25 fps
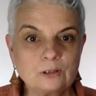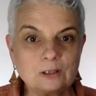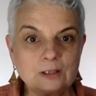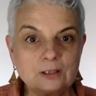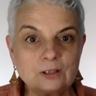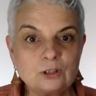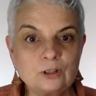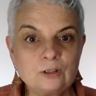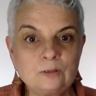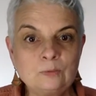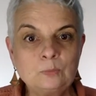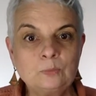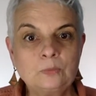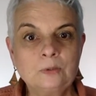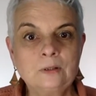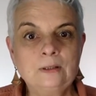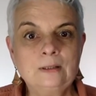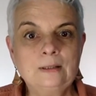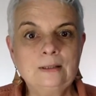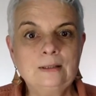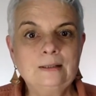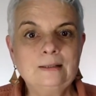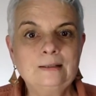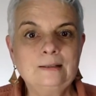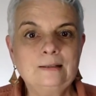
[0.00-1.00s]
régime
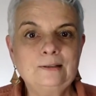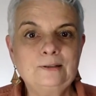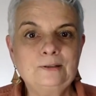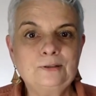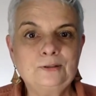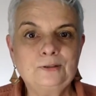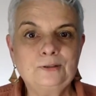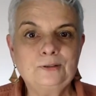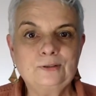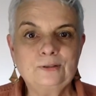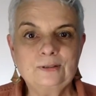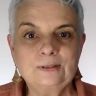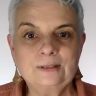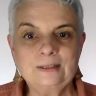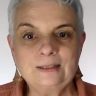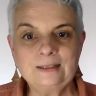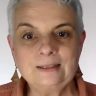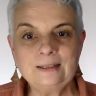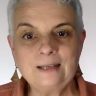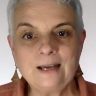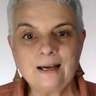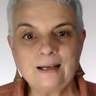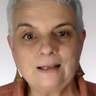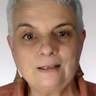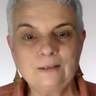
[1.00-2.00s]

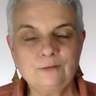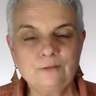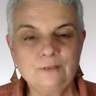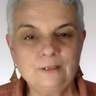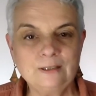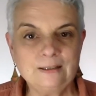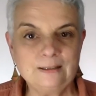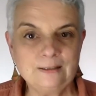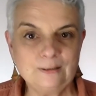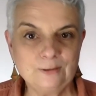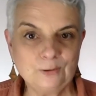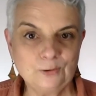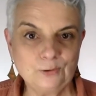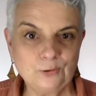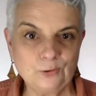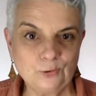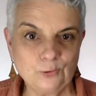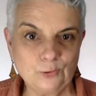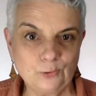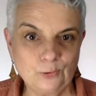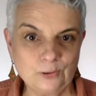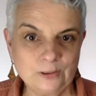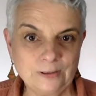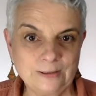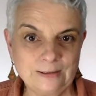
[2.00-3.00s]
qui arrivait,
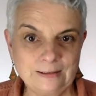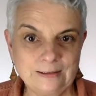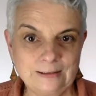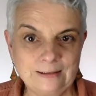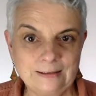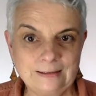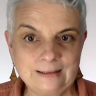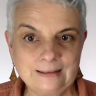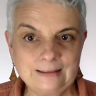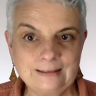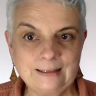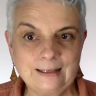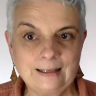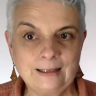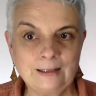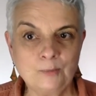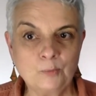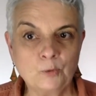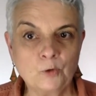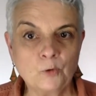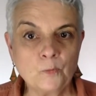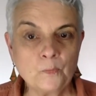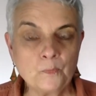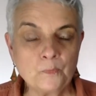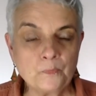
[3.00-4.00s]
celui des,
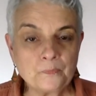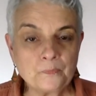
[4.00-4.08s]
talibans.